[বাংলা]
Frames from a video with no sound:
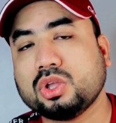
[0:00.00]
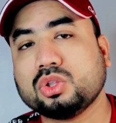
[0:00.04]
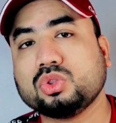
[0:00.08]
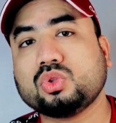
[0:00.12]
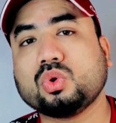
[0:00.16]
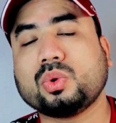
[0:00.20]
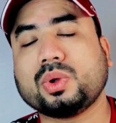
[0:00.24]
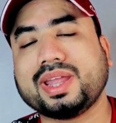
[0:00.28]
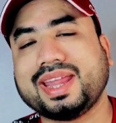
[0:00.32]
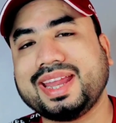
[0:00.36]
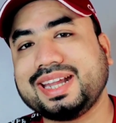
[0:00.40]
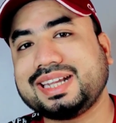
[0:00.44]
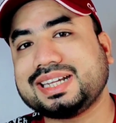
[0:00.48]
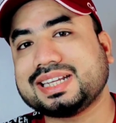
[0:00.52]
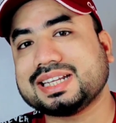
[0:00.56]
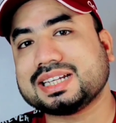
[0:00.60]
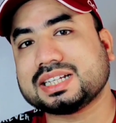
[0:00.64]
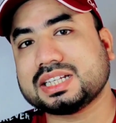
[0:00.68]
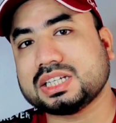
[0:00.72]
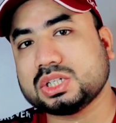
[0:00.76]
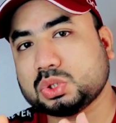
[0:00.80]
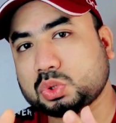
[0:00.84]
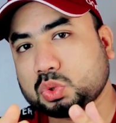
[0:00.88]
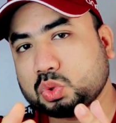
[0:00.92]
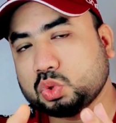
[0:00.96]
তো
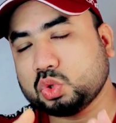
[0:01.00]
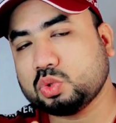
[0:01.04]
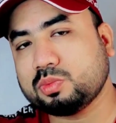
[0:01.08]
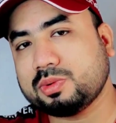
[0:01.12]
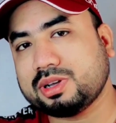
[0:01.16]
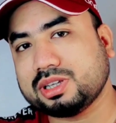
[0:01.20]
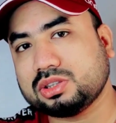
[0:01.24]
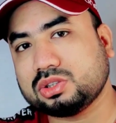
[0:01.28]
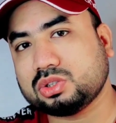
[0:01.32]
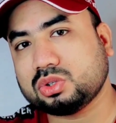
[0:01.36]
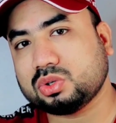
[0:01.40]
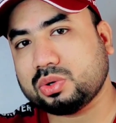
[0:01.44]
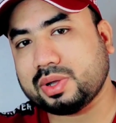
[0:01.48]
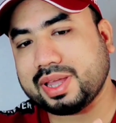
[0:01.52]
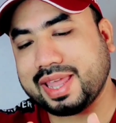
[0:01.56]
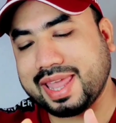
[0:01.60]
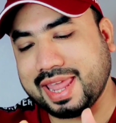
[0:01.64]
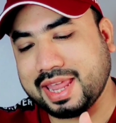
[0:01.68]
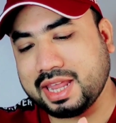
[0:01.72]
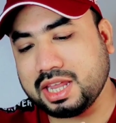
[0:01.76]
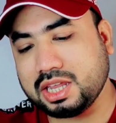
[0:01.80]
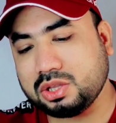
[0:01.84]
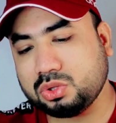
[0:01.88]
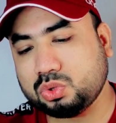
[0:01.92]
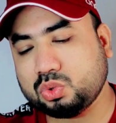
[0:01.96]
এটাকে শুধুমাত্র
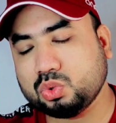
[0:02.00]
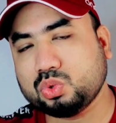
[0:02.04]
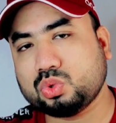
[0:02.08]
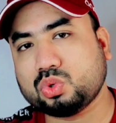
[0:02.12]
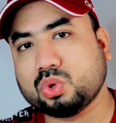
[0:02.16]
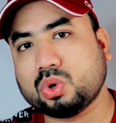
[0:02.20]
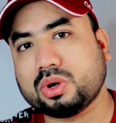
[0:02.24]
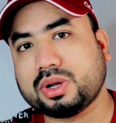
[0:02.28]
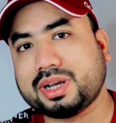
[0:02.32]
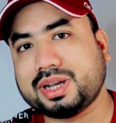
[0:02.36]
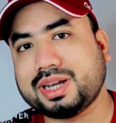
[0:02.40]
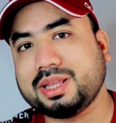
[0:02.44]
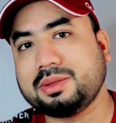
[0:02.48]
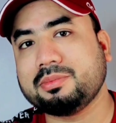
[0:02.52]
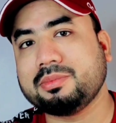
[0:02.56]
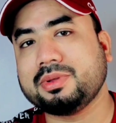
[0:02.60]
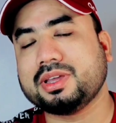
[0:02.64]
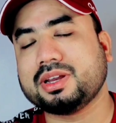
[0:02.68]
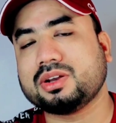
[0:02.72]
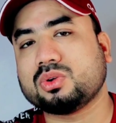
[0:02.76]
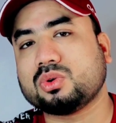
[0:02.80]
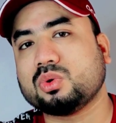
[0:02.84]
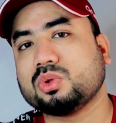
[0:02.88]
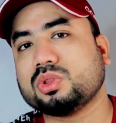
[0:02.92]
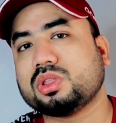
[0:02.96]
এই দুটো
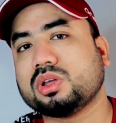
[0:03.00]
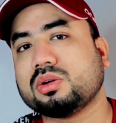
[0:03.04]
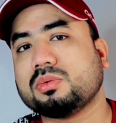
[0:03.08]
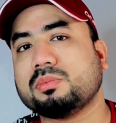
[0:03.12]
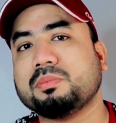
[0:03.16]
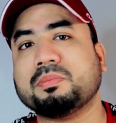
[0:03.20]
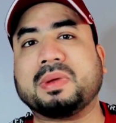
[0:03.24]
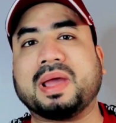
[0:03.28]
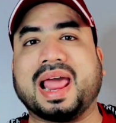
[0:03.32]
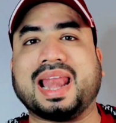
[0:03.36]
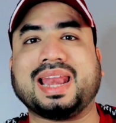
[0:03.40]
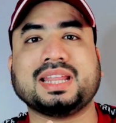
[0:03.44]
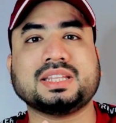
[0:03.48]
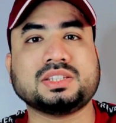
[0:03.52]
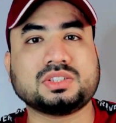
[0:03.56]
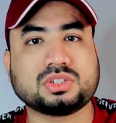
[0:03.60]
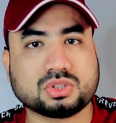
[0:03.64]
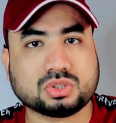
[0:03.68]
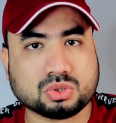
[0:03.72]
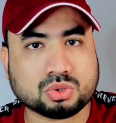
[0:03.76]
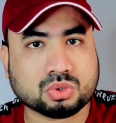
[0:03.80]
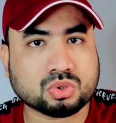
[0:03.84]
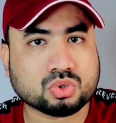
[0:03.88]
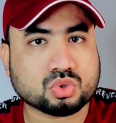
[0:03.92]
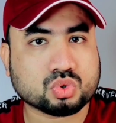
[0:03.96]
টিমের কোথাও ব্যালেন্স
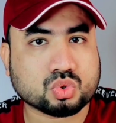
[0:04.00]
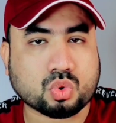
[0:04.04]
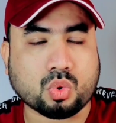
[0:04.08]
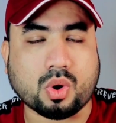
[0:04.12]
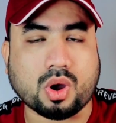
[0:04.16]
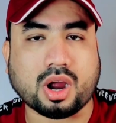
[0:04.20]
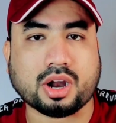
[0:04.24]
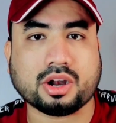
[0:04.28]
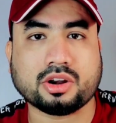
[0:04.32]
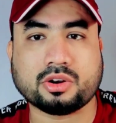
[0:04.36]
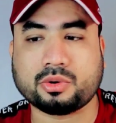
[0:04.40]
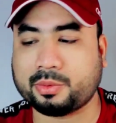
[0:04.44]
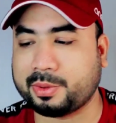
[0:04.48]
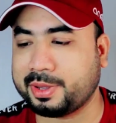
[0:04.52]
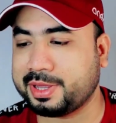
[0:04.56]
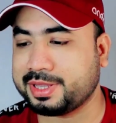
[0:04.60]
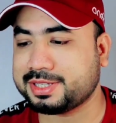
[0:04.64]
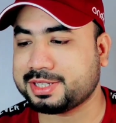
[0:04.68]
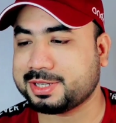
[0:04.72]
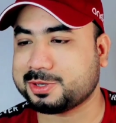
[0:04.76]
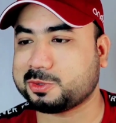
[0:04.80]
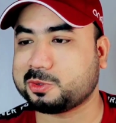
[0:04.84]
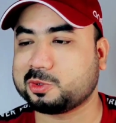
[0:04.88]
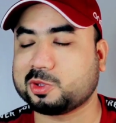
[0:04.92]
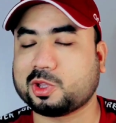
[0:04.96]
স্কোয়াড
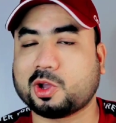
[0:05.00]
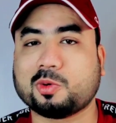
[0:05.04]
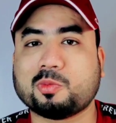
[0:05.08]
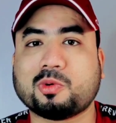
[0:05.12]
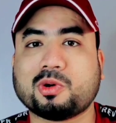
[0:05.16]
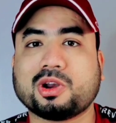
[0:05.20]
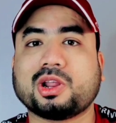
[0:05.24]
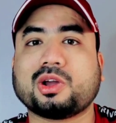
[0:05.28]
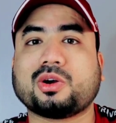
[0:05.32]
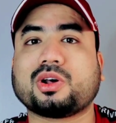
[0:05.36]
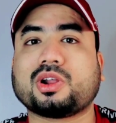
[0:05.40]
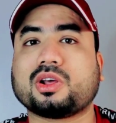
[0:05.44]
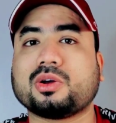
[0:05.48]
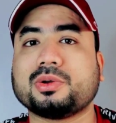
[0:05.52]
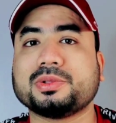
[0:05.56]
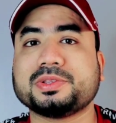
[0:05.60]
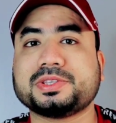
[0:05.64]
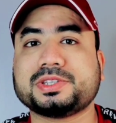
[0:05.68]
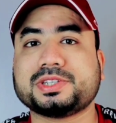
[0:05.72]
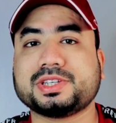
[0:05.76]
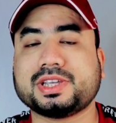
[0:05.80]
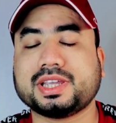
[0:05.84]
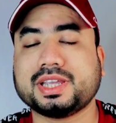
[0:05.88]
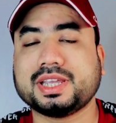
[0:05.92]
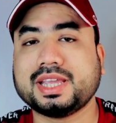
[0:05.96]
রয়েছে কোথাও মনে করা
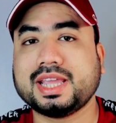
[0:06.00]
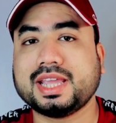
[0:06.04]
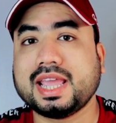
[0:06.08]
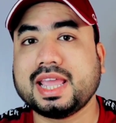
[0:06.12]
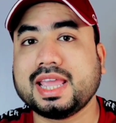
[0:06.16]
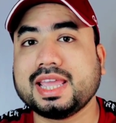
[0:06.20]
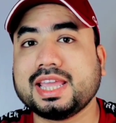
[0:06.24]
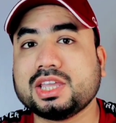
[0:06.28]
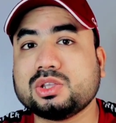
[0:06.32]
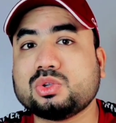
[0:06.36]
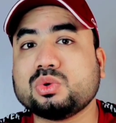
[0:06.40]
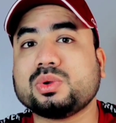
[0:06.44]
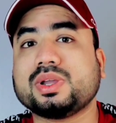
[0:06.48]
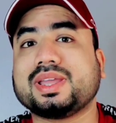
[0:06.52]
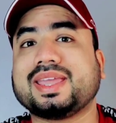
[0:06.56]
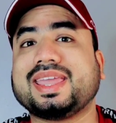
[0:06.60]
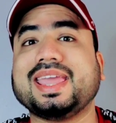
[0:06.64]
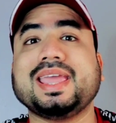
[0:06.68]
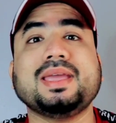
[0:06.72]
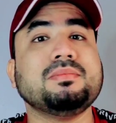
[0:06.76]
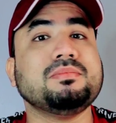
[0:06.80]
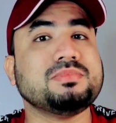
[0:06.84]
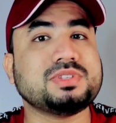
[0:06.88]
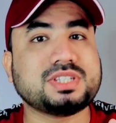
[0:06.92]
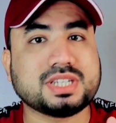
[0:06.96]
হচ্ছে কিছু
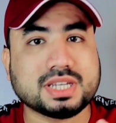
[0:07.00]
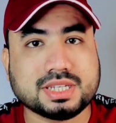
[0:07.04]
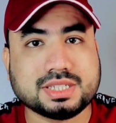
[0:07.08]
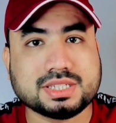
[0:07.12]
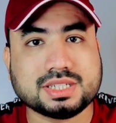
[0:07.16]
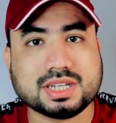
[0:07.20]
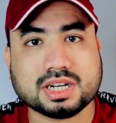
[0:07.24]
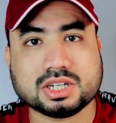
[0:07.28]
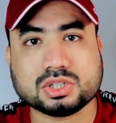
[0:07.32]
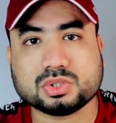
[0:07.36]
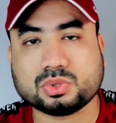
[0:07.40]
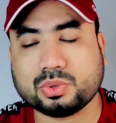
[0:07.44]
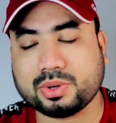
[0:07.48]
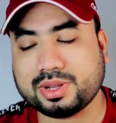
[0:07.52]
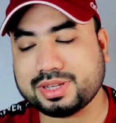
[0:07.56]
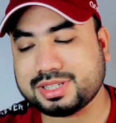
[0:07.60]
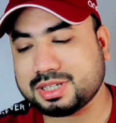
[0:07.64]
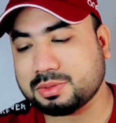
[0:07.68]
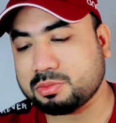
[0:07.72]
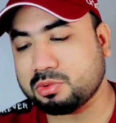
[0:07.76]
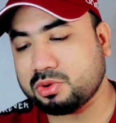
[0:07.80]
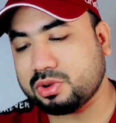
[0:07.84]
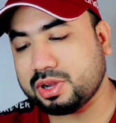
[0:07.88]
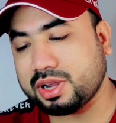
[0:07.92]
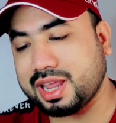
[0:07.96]
গেম চেঞ্জার্স রয়েছে
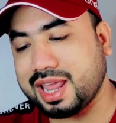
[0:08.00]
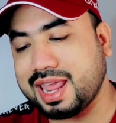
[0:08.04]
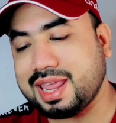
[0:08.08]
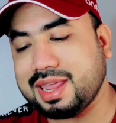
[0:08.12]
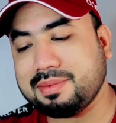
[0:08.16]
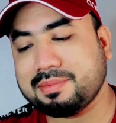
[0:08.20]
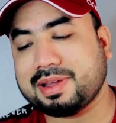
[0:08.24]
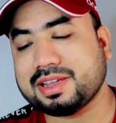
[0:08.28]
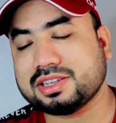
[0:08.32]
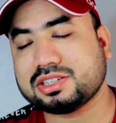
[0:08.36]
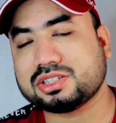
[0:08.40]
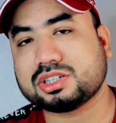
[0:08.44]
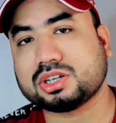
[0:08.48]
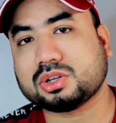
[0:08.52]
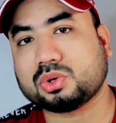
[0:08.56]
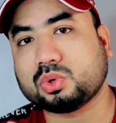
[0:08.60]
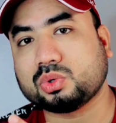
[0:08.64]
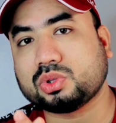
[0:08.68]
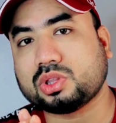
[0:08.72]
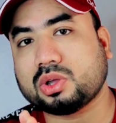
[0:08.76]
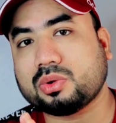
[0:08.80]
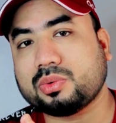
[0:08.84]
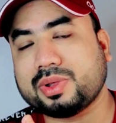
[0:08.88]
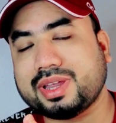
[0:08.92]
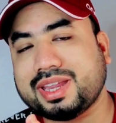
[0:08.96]
এবং এই ম্যাচটা
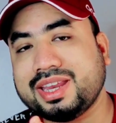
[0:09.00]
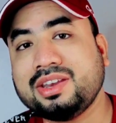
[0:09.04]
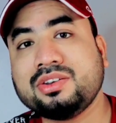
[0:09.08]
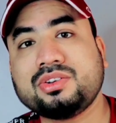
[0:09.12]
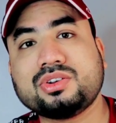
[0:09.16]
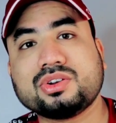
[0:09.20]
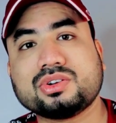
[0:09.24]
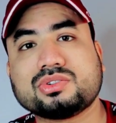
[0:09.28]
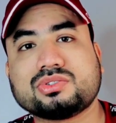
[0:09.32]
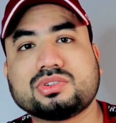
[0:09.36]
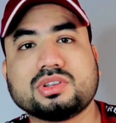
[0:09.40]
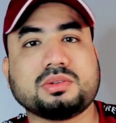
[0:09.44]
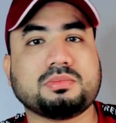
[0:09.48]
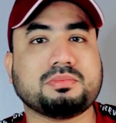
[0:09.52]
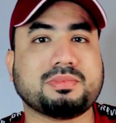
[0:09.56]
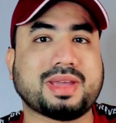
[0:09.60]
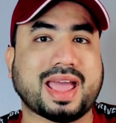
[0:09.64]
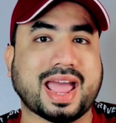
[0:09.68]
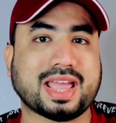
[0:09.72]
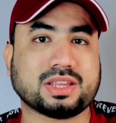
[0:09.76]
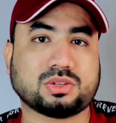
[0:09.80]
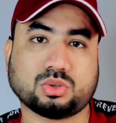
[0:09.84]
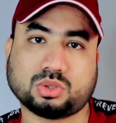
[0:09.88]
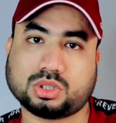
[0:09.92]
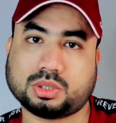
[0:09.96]
কোথাও ইন্টারেস্টিং
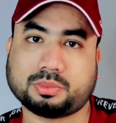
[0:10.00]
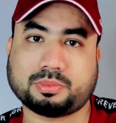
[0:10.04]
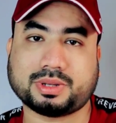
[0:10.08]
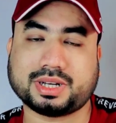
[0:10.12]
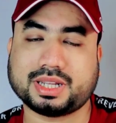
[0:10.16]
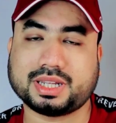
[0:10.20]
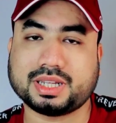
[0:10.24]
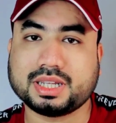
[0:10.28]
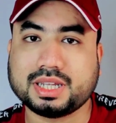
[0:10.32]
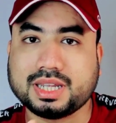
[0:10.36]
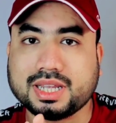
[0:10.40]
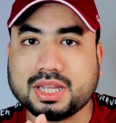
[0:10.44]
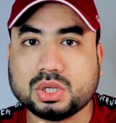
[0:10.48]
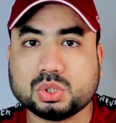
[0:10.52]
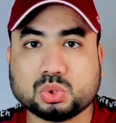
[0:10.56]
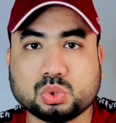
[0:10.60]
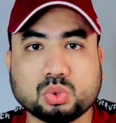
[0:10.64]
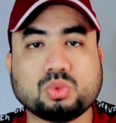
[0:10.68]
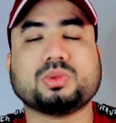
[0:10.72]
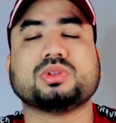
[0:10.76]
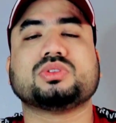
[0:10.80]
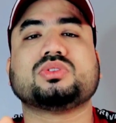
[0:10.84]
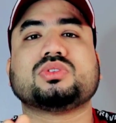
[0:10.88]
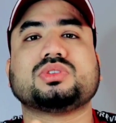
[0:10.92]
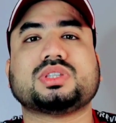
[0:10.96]
ম্যাচ হতে পারে
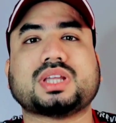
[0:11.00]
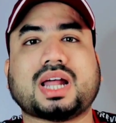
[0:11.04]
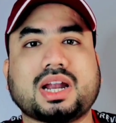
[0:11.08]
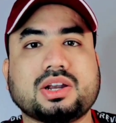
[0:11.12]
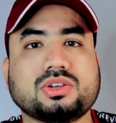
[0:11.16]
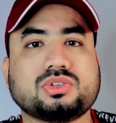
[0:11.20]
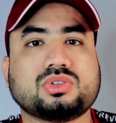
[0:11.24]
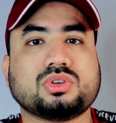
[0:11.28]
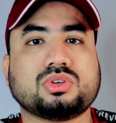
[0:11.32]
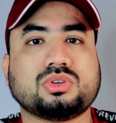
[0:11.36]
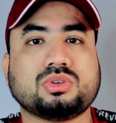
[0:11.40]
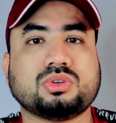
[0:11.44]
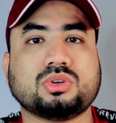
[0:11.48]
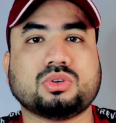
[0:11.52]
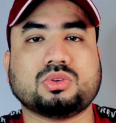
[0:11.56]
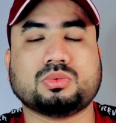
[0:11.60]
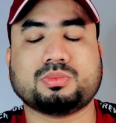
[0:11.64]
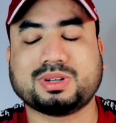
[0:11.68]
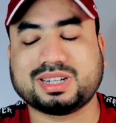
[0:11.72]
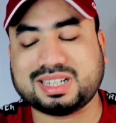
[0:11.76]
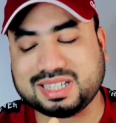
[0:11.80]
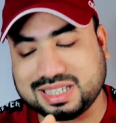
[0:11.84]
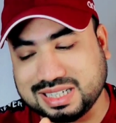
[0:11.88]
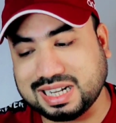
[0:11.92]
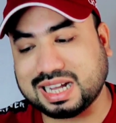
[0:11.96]
শুধুমাত্র তার জন্য
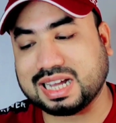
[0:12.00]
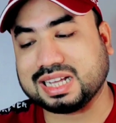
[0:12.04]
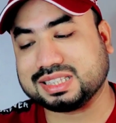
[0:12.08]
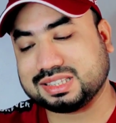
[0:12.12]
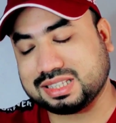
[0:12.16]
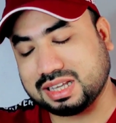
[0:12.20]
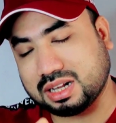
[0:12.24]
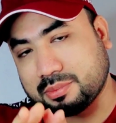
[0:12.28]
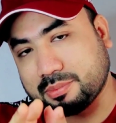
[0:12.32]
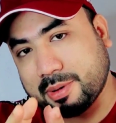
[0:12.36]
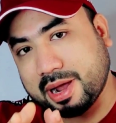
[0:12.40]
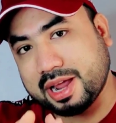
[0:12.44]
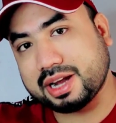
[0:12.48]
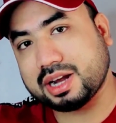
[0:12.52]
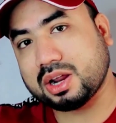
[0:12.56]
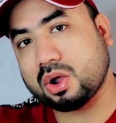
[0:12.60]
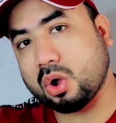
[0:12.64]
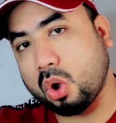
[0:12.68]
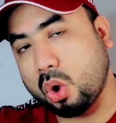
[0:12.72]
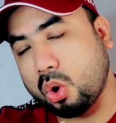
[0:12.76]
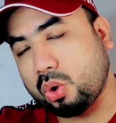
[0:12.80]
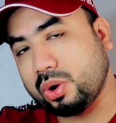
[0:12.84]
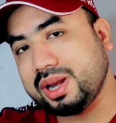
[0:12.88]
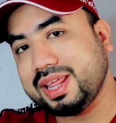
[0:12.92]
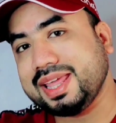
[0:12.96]
বাট না তার বাইরে
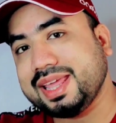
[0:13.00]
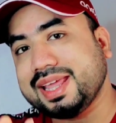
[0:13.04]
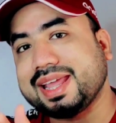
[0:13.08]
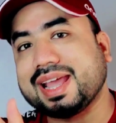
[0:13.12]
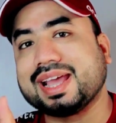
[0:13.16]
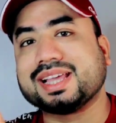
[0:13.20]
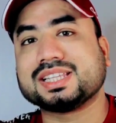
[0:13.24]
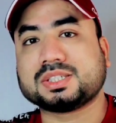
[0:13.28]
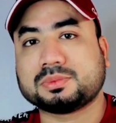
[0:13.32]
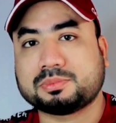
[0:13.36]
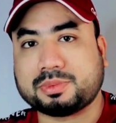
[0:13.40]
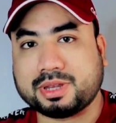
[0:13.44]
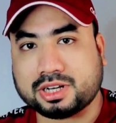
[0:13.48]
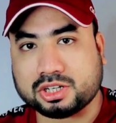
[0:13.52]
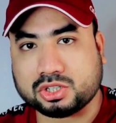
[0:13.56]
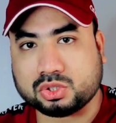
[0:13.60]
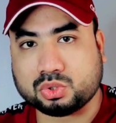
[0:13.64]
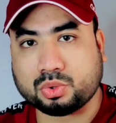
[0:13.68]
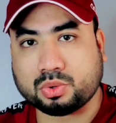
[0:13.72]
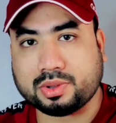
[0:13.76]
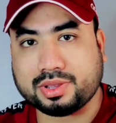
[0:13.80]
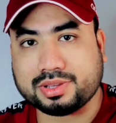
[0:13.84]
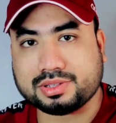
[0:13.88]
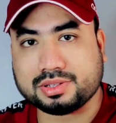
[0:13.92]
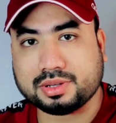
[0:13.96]
অনেক অ্যাসপেক্টস
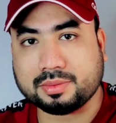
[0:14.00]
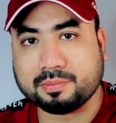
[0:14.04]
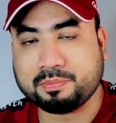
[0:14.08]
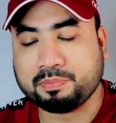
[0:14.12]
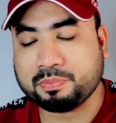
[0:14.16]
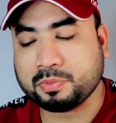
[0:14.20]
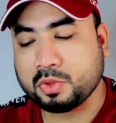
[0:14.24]
রয়েছে